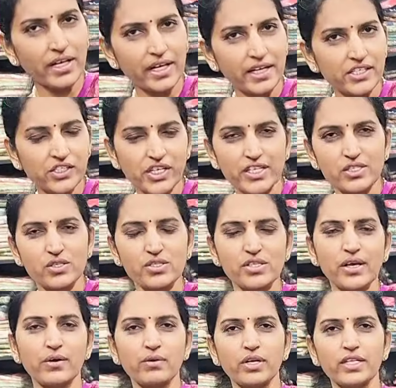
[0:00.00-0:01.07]
ఎన్ని షేడ్స్
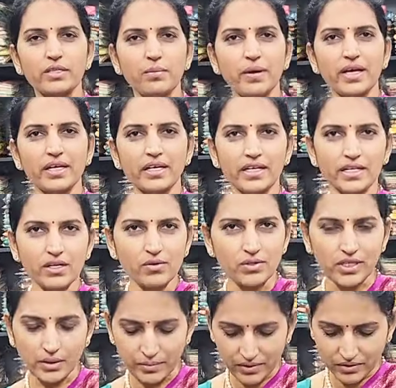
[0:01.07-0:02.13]
వస్తాయి కొన్ని అయితే భయంకరంగా
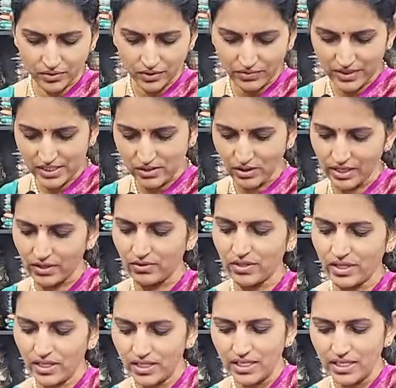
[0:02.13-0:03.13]
ఉంటాయి మనం కొన్ని వేసుకోలేకుండా